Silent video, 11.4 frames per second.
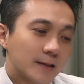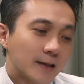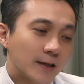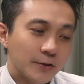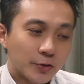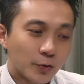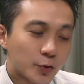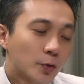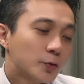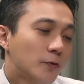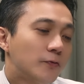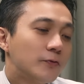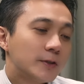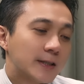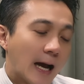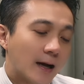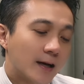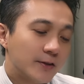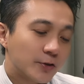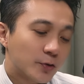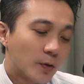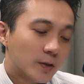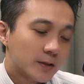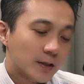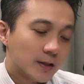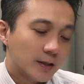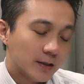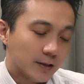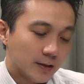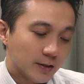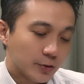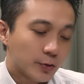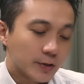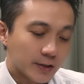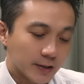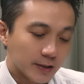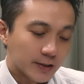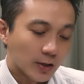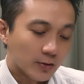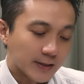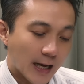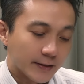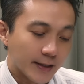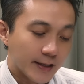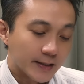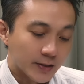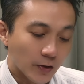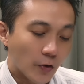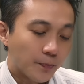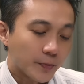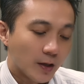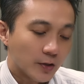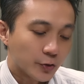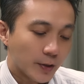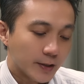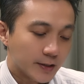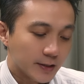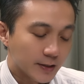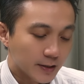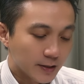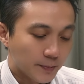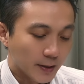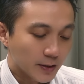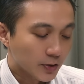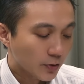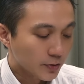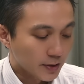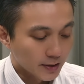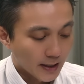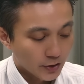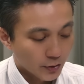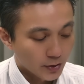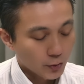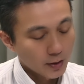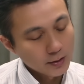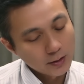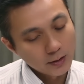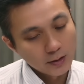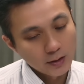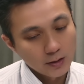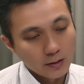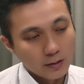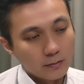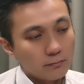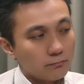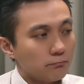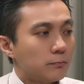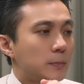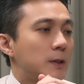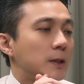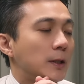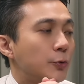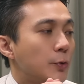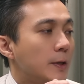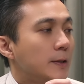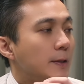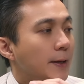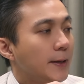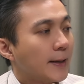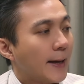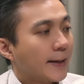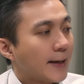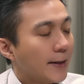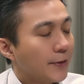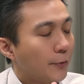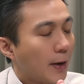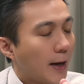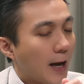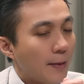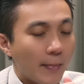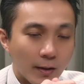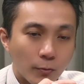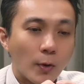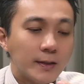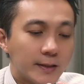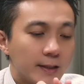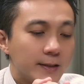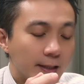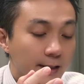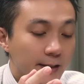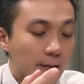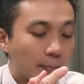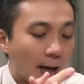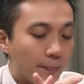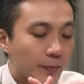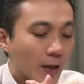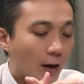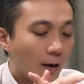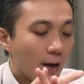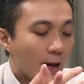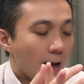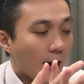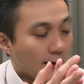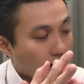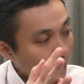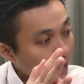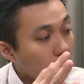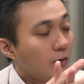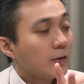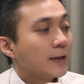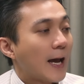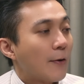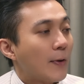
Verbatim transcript: 很多错综复杂、很多的讯息交杂的一周啊，所以其实本周其实它就算是近几个月内来看的话，还蛮关键的一个礼拜啊。然后呢，台